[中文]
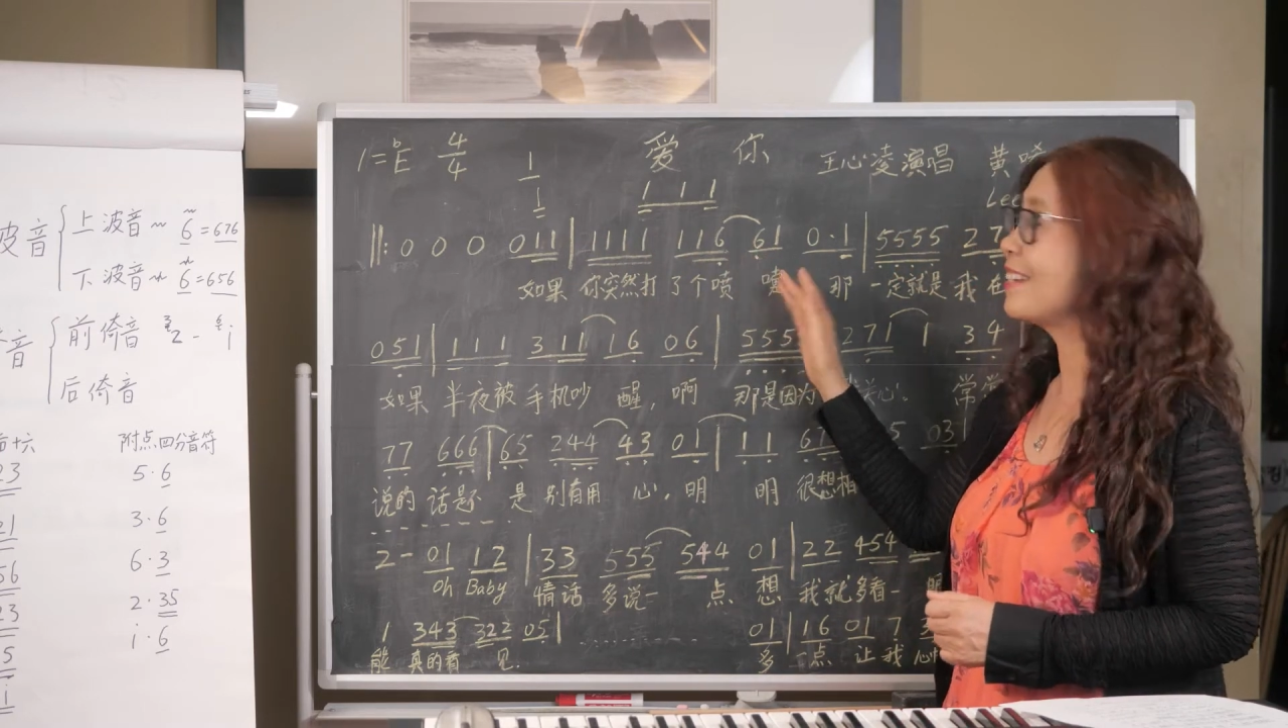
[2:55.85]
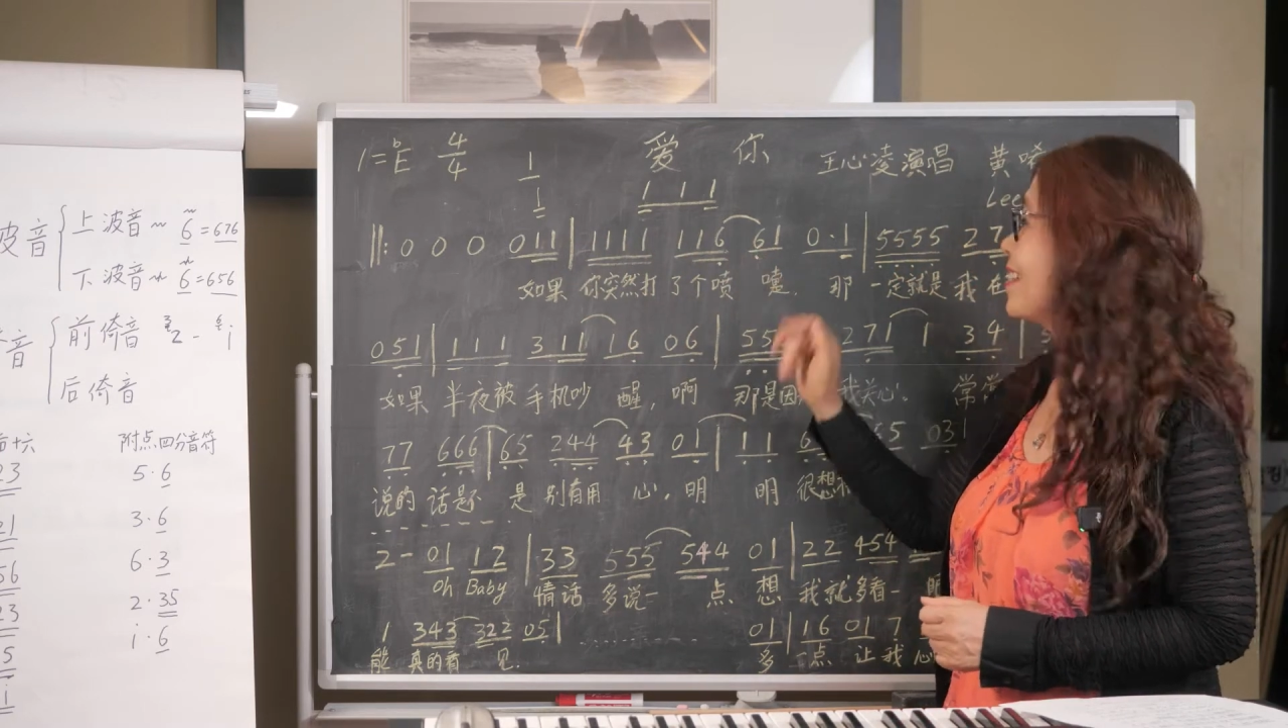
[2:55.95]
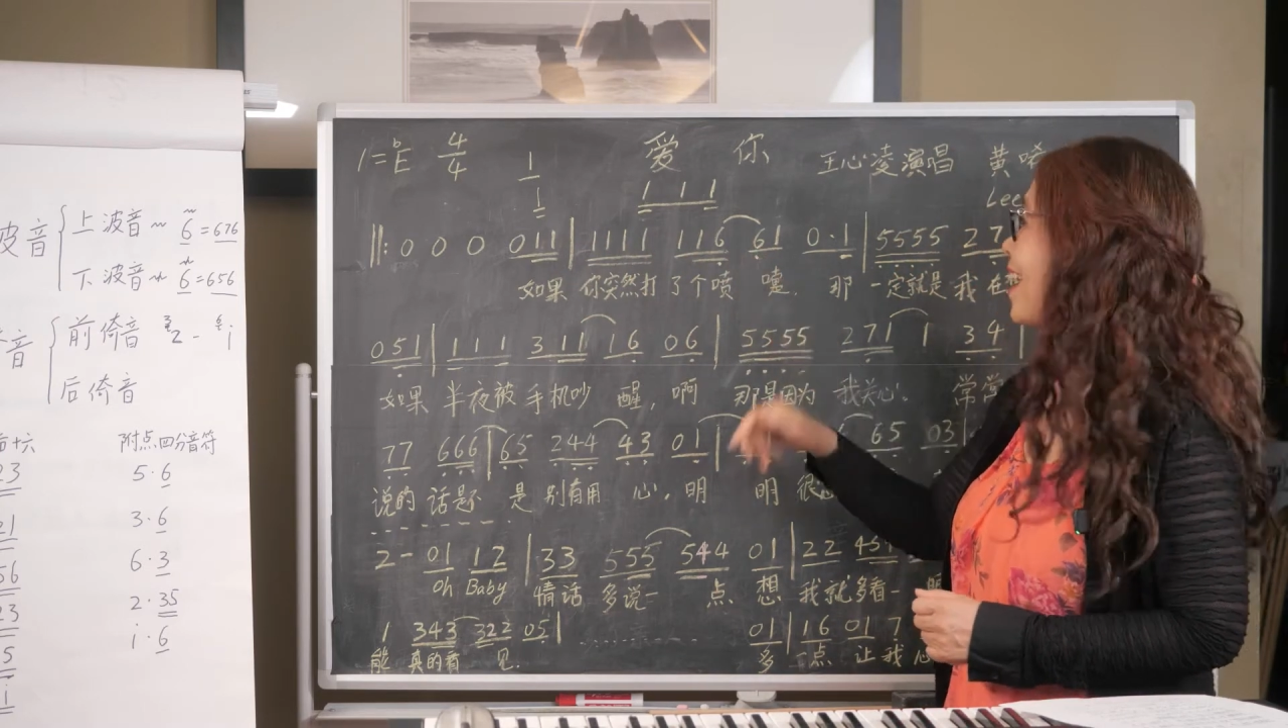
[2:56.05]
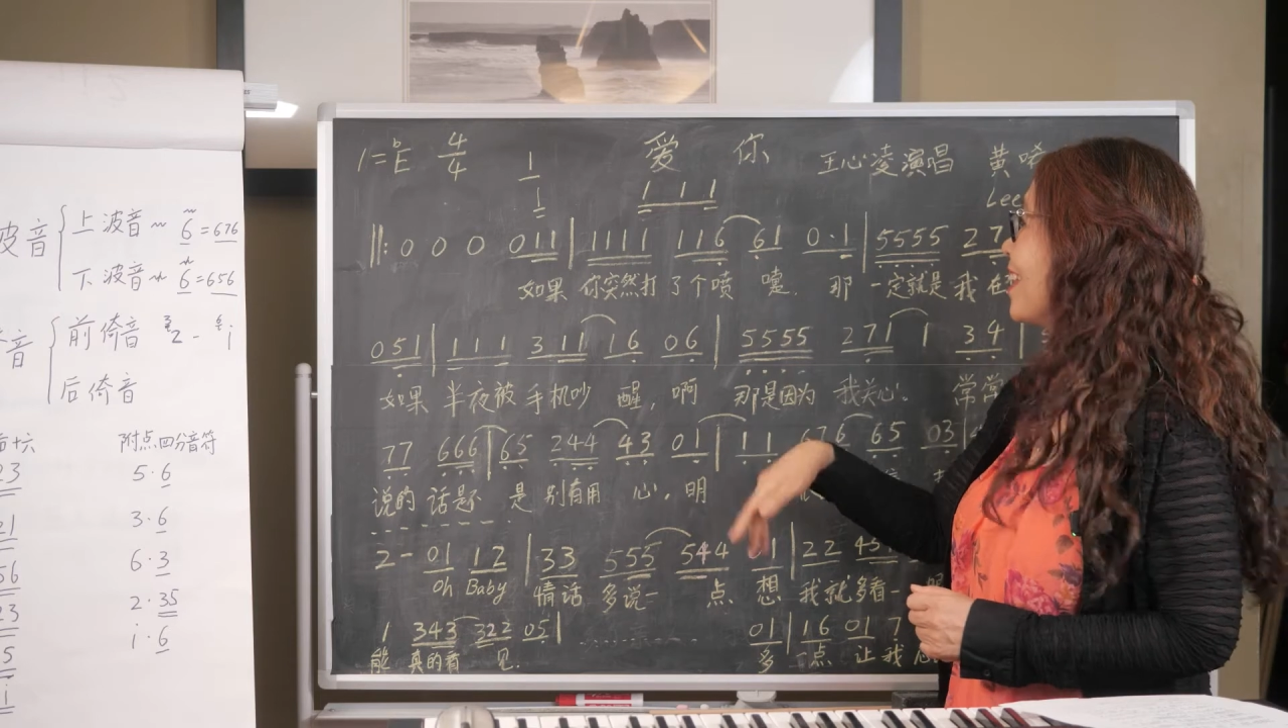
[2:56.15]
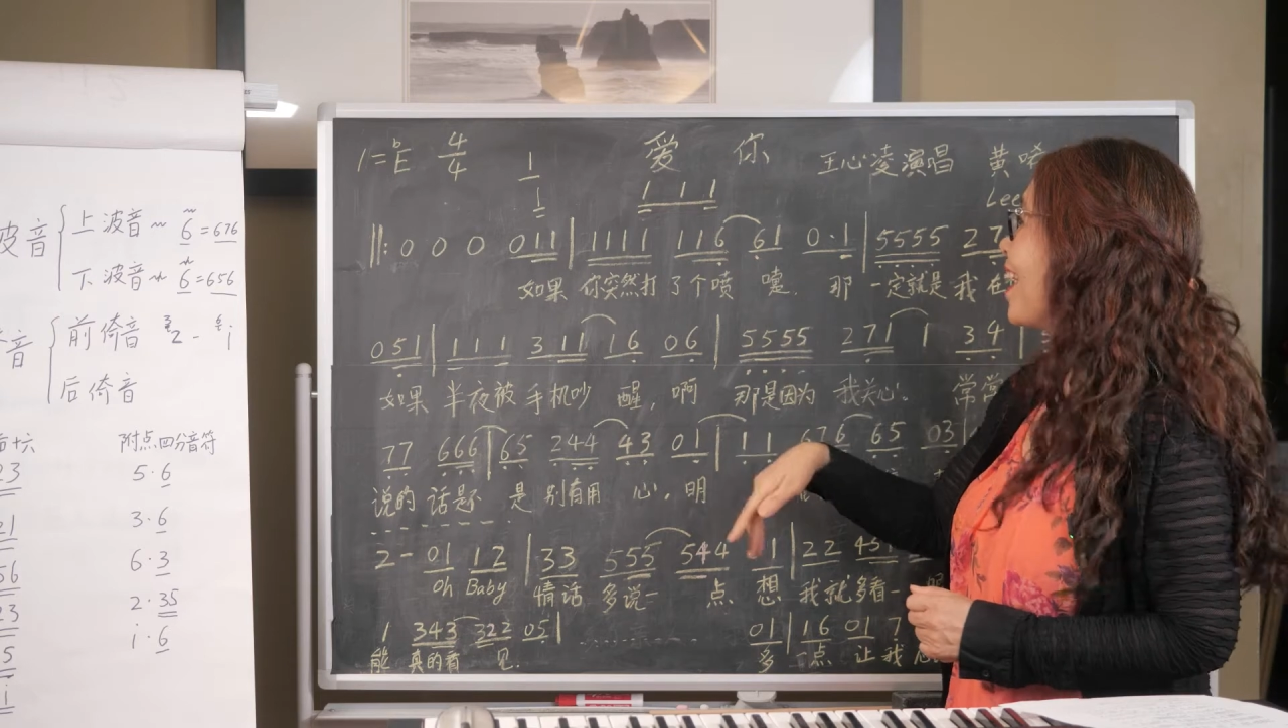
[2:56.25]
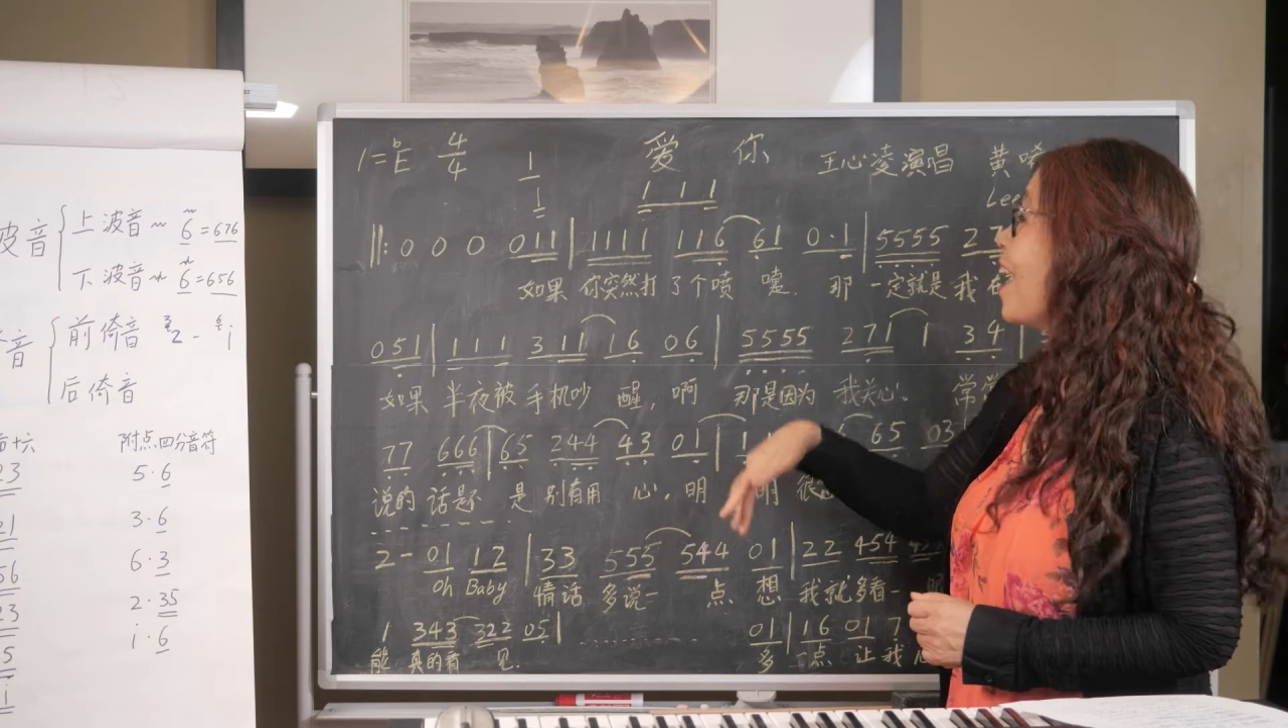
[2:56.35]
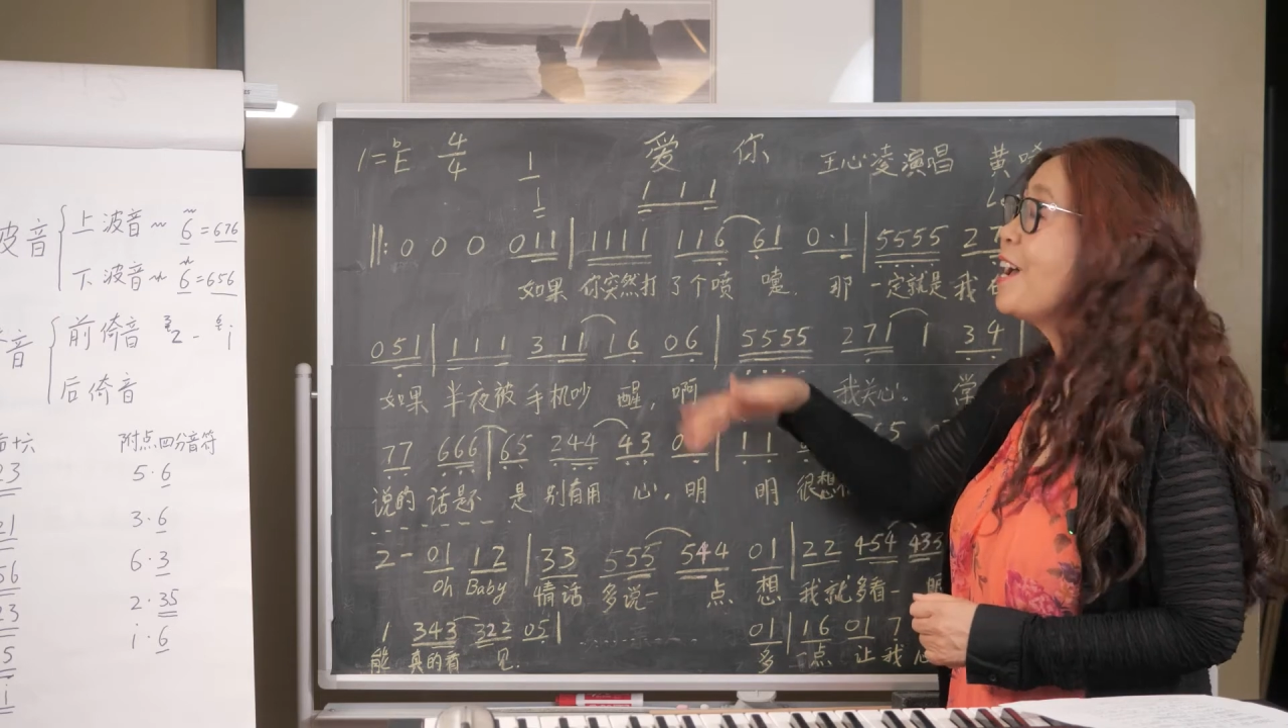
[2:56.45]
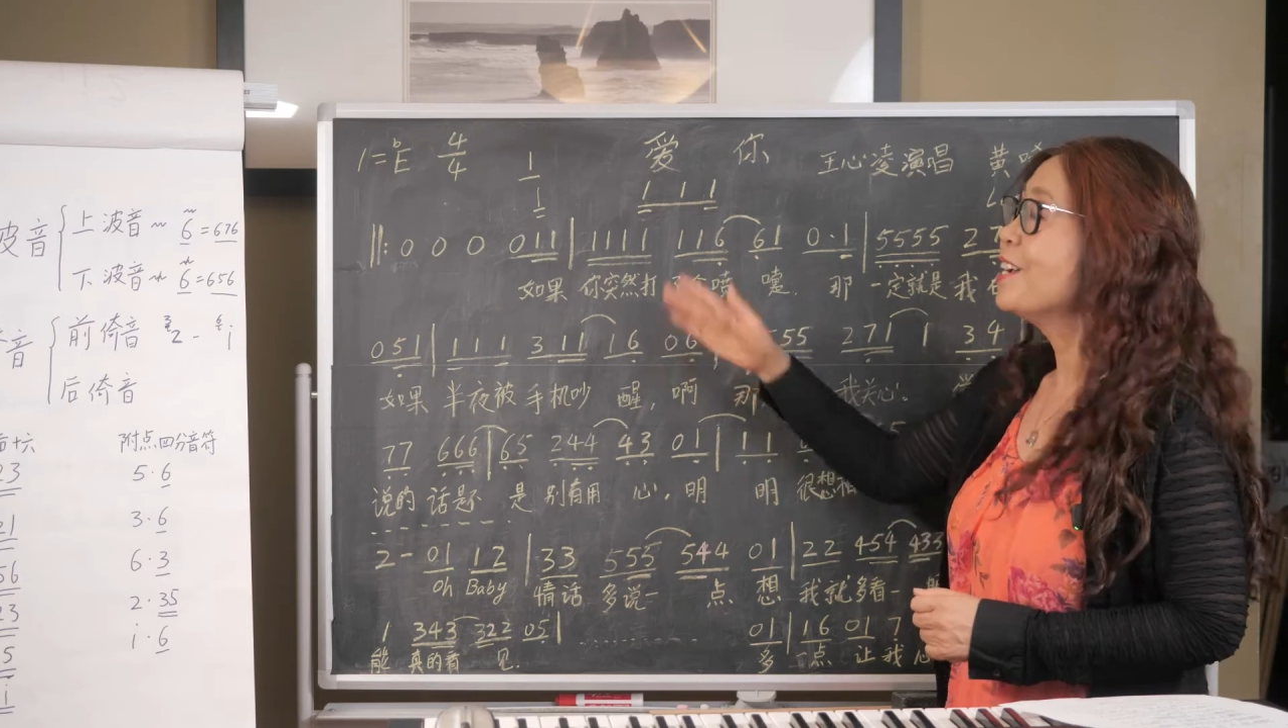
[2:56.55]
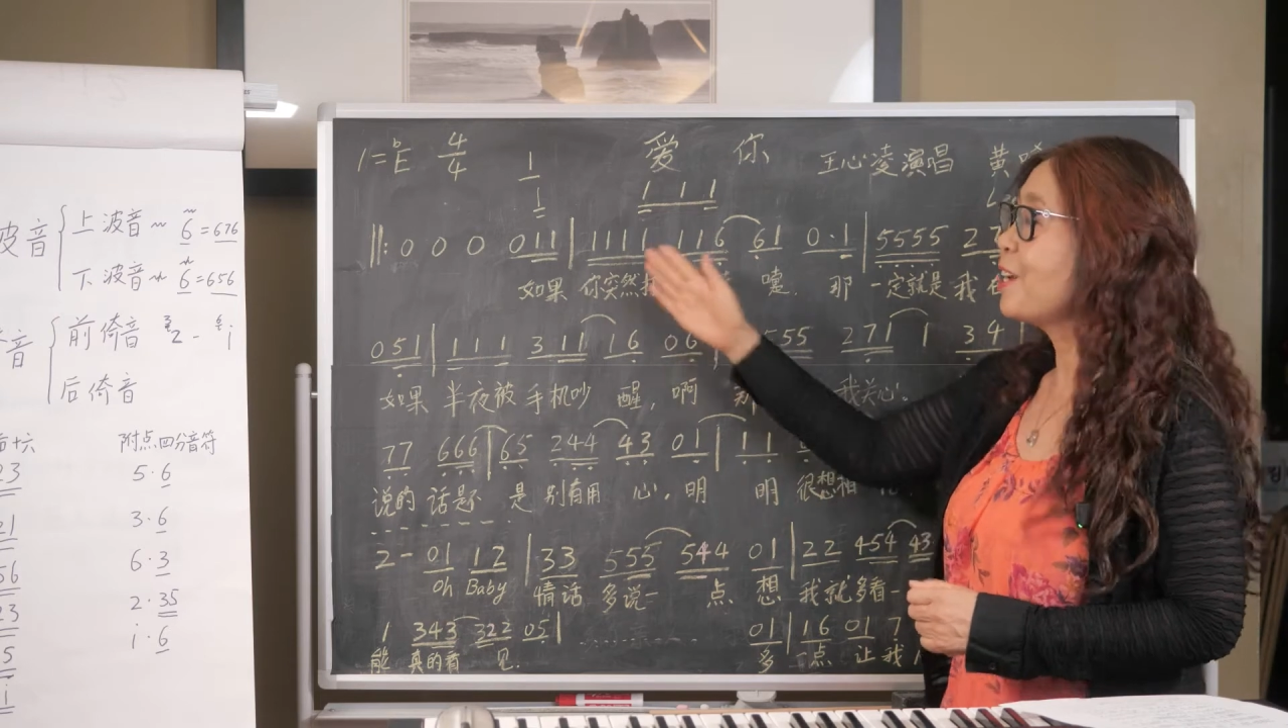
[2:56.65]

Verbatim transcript: 哎，这样了啊，